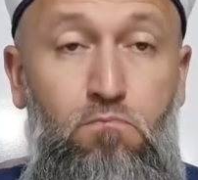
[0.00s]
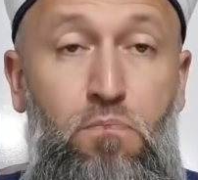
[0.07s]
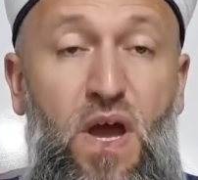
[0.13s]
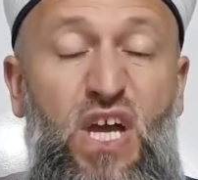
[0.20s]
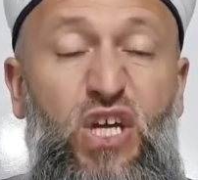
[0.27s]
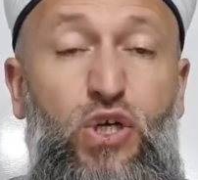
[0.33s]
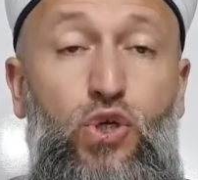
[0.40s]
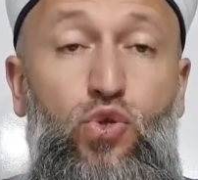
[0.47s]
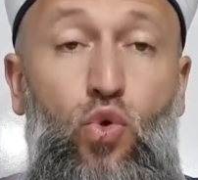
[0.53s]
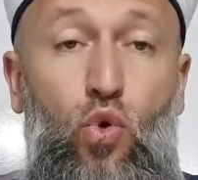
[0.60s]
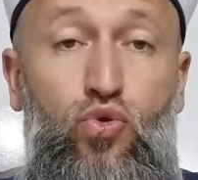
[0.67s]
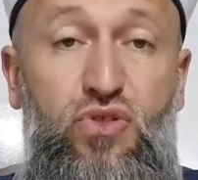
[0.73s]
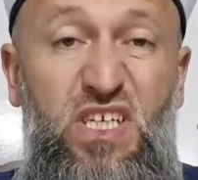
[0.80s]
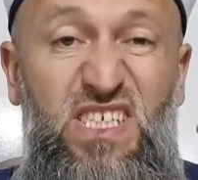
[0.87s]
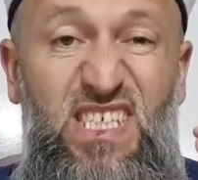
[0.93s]

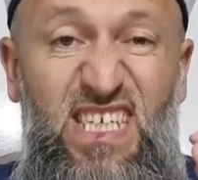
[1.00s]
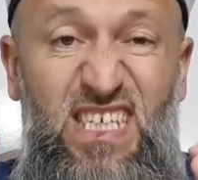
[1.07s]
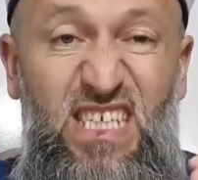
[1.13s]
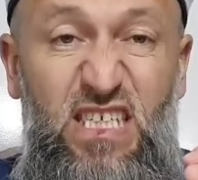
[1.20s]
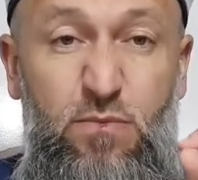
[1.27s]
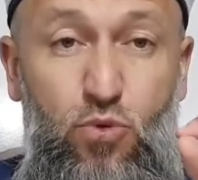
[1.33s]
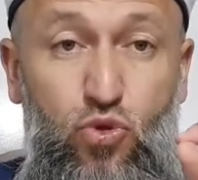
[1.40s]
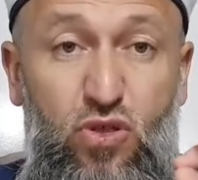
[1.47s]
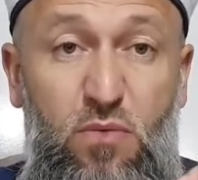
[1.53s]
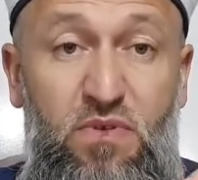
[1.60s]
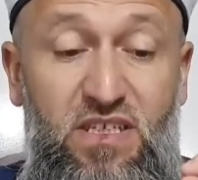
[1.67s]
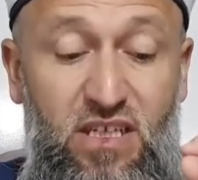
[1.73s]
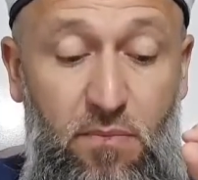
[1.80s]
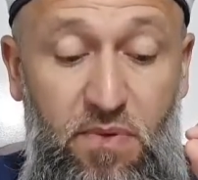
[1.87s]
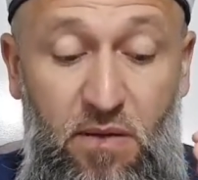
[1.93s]
5.8 büyüklüğünde
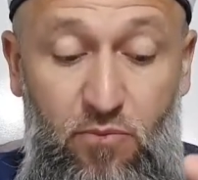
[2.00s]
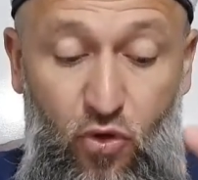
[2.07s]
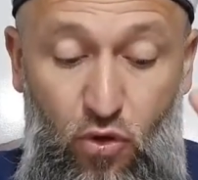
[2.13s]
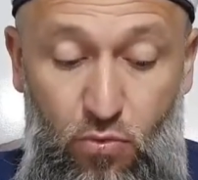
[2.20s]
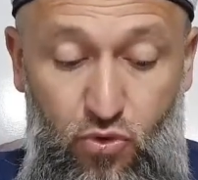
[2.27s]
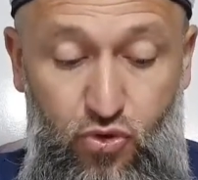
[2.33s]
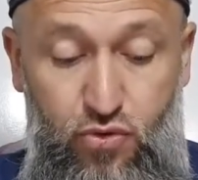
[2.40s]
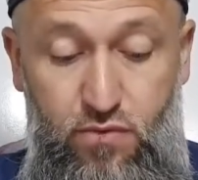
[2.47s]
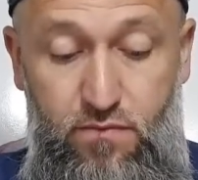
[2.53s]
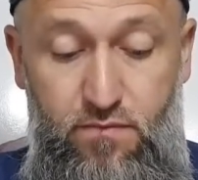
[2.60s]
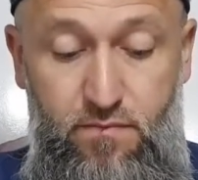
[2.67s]
bir depremde olmuş.